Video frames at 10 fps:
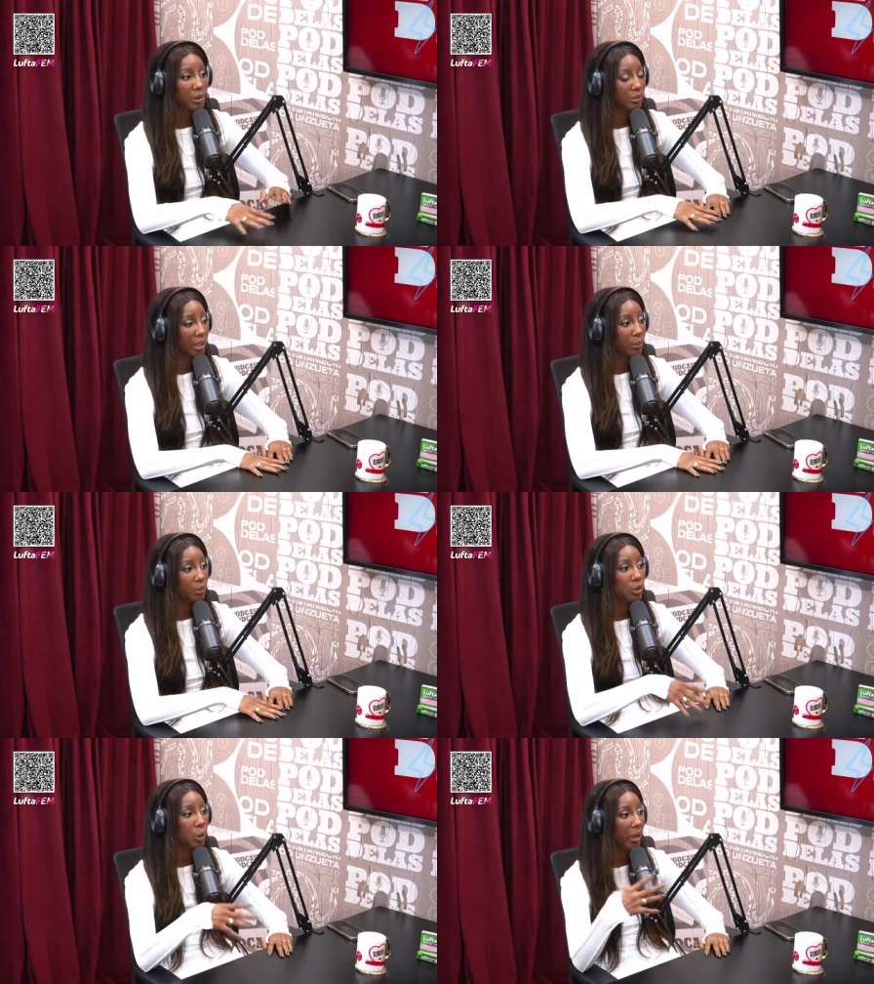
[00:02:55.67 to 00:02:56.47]
Eu não tenho
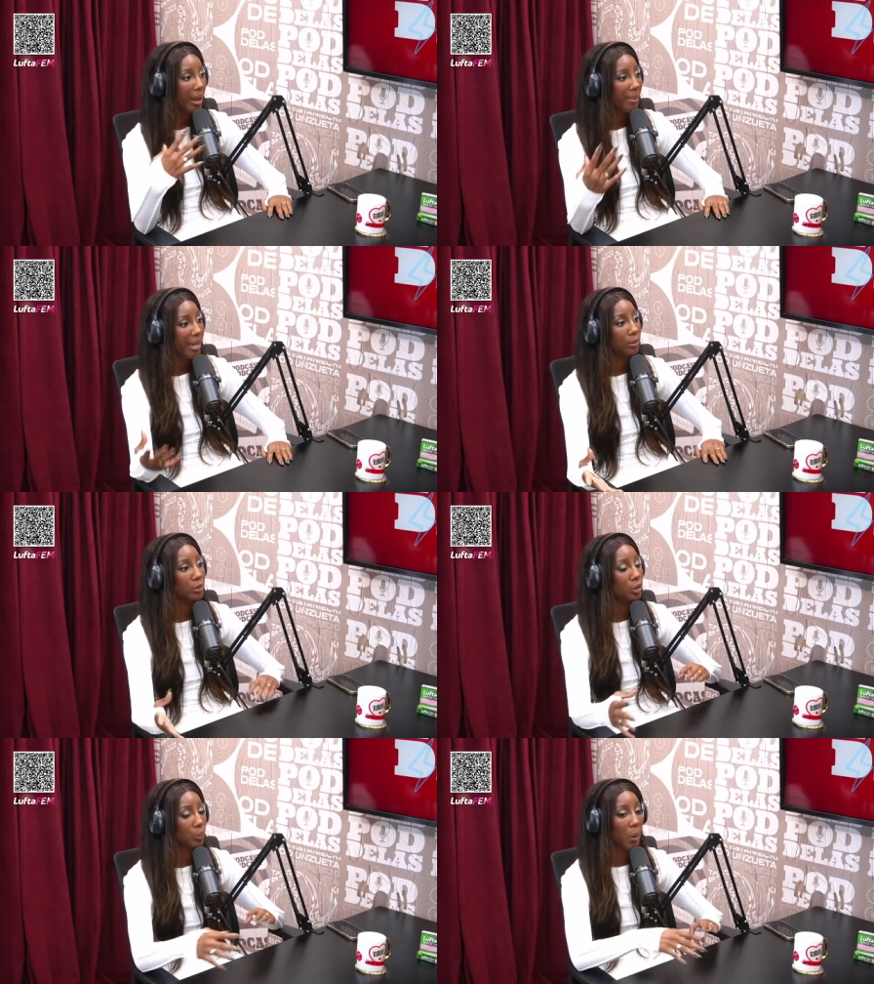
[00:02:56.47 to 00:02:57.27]

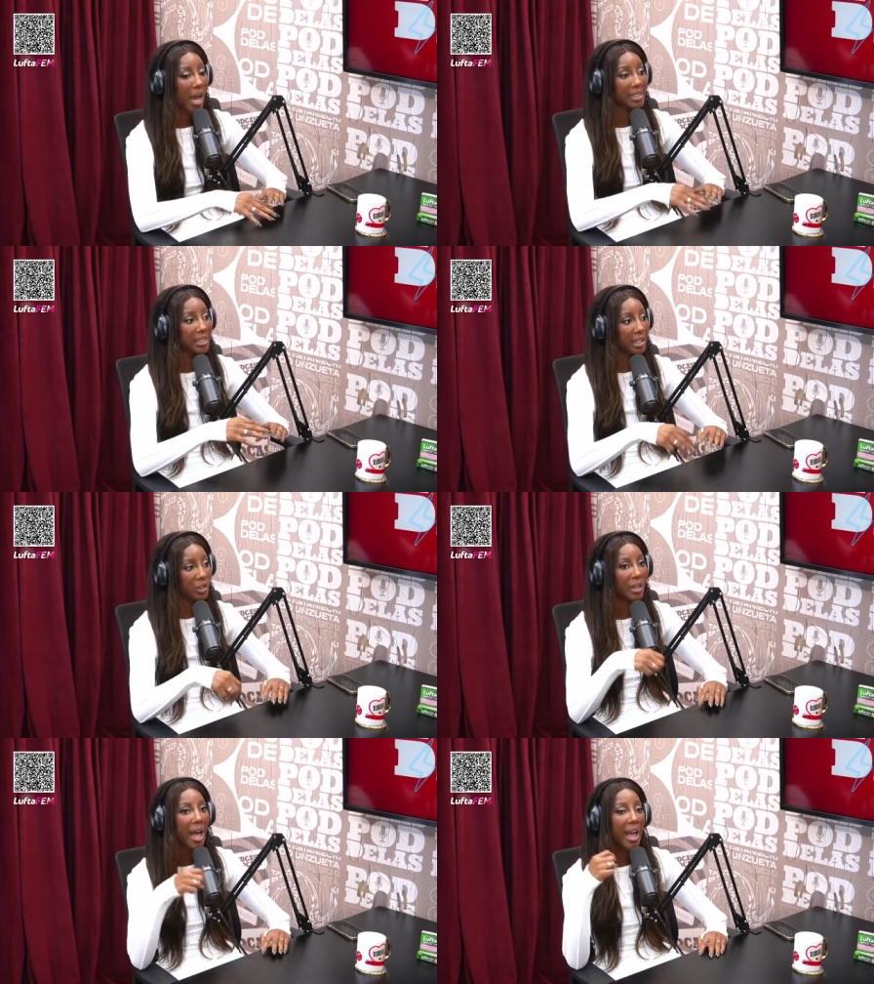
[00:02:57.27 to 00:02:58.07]
deslocamento, tipo, ai, ah, sair
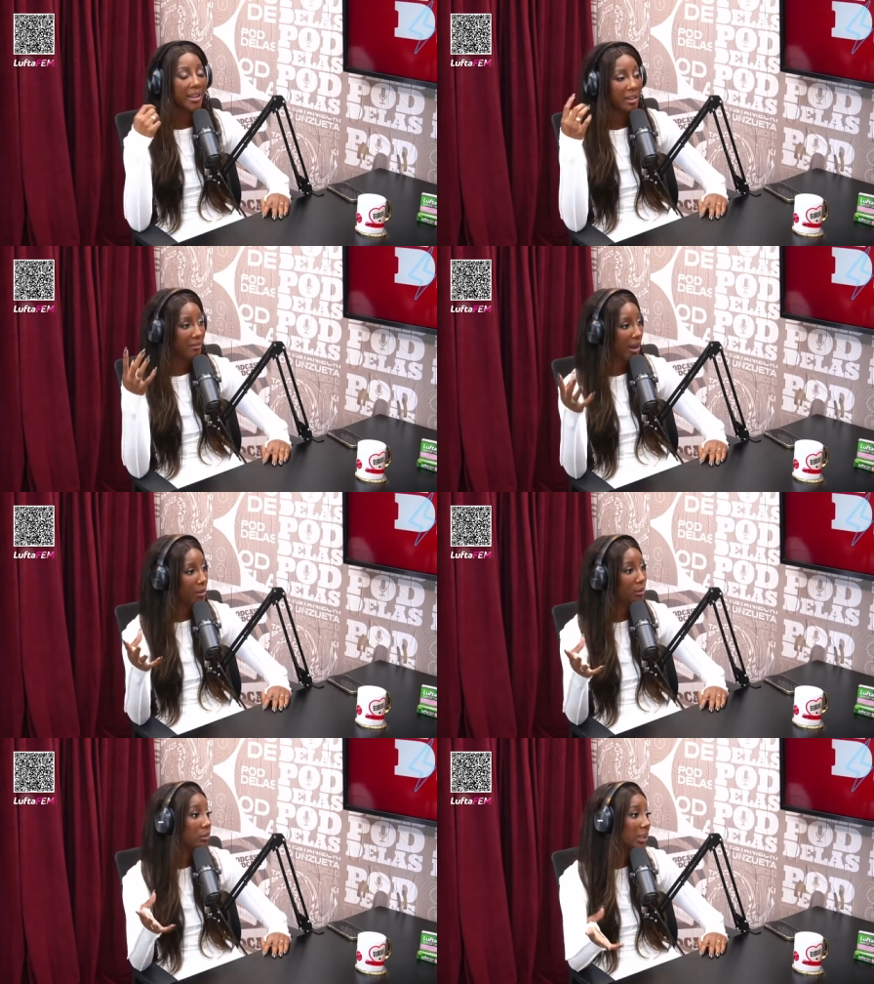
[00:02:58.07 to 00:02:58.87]
de lá e gravar em
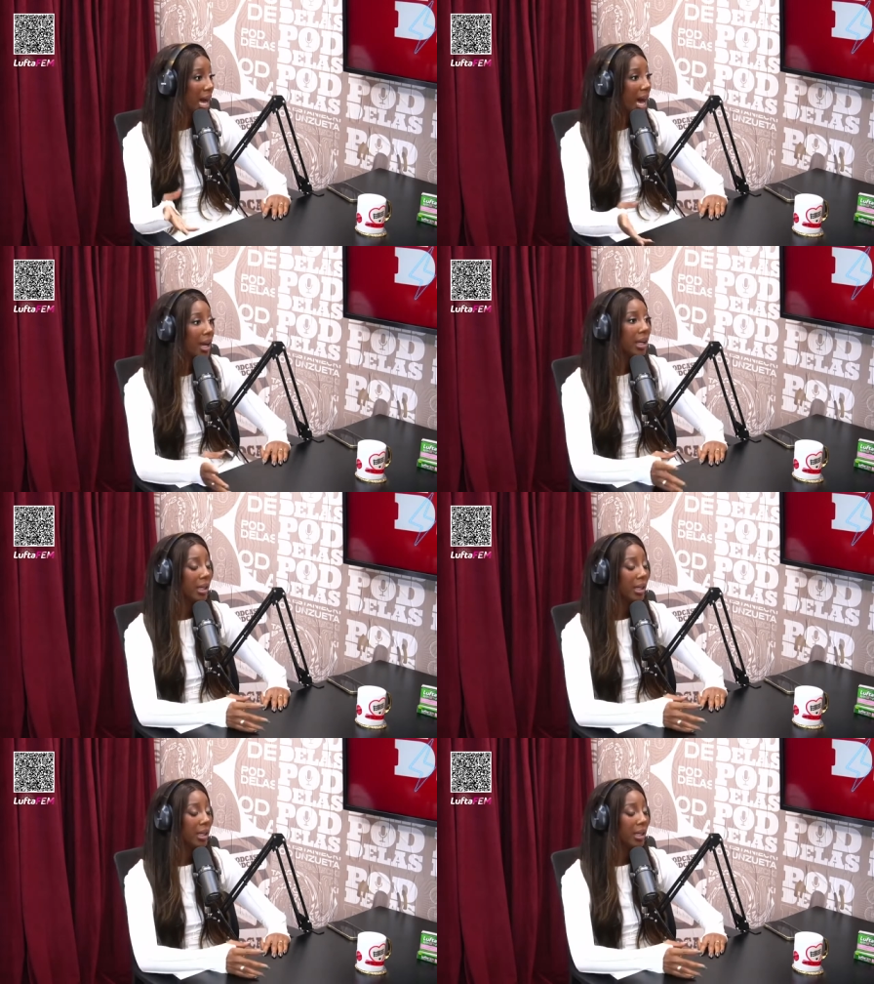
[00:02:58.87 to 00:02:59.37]
algum lugar.